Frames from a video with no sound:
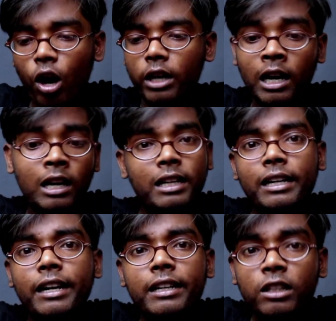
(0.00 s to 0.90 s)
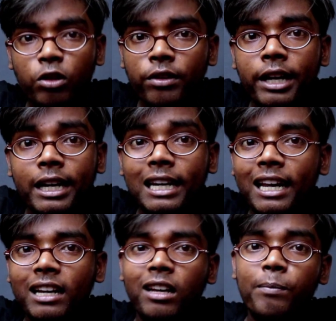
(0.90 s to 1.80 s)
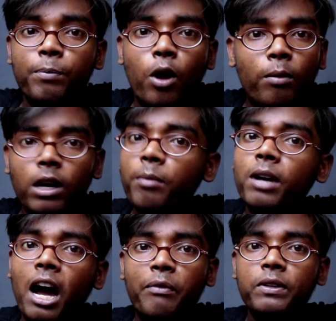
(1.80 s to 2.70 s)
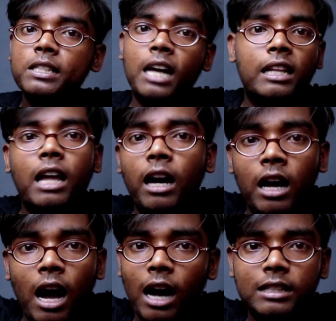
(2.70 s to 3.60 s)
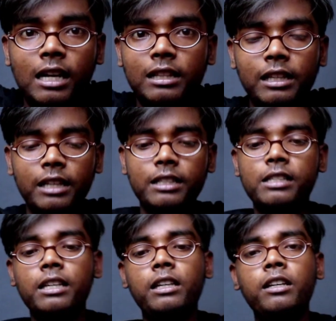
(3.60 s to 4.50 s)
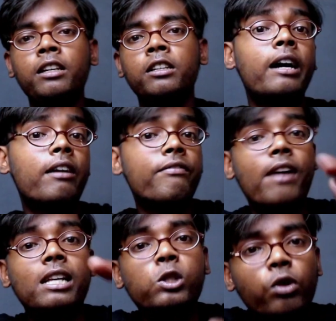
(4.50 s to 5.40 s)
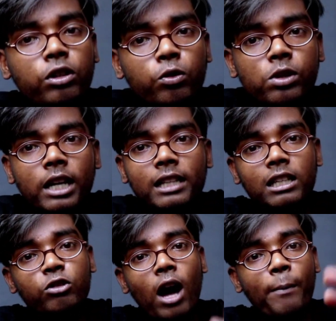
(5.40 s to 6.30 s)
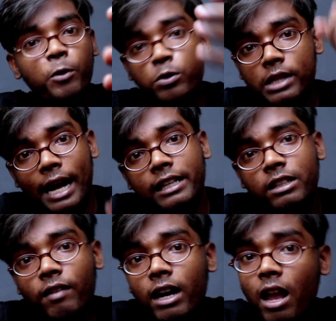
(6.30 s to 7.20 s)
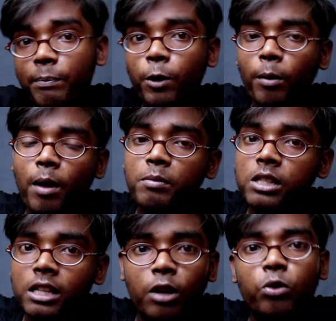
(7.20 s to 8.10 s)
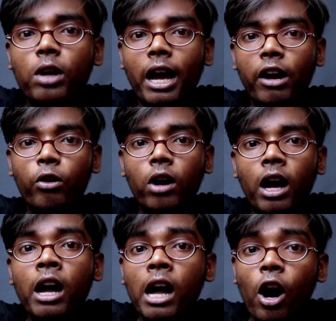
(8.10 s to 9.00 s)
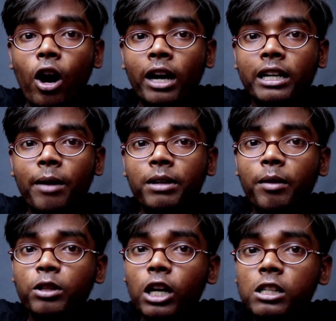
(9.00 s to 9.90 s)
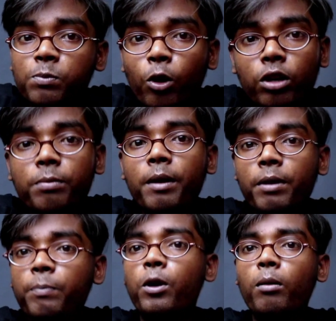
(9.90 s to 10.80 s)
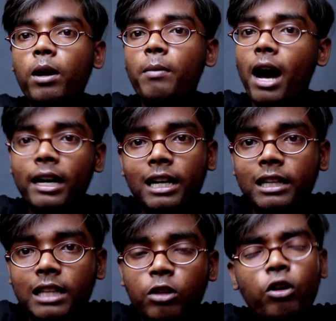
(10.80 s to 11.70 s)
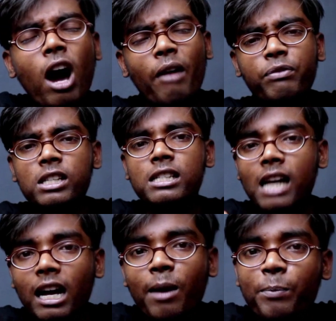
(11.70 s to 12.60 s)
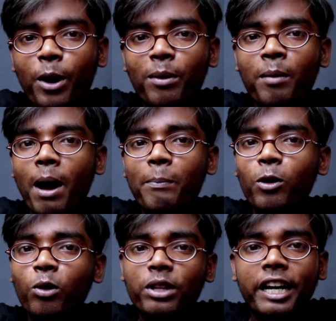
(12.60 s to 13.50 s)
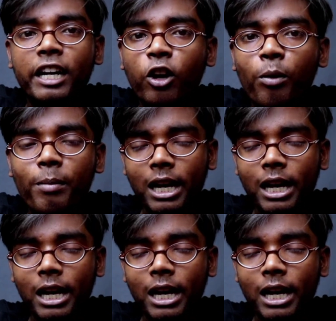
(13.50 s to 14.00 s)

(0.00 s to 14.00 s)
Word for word: और कलर ग्रेडिंग तो नहीं लेकिन प्रॉब्लम काफ़ी ज़्यादा आ जाती है जैसे कि अगर आप वैस्को यूज़ करते तो आपको साइन इन वाला प्रॉब्लम ज़रूर आया होगा और कभी कभी तो एक्सपोर्ट में भी प्रॉब्लम आने लगता है तो काफी सारा प्रॉब्लम आप लोग को देखने को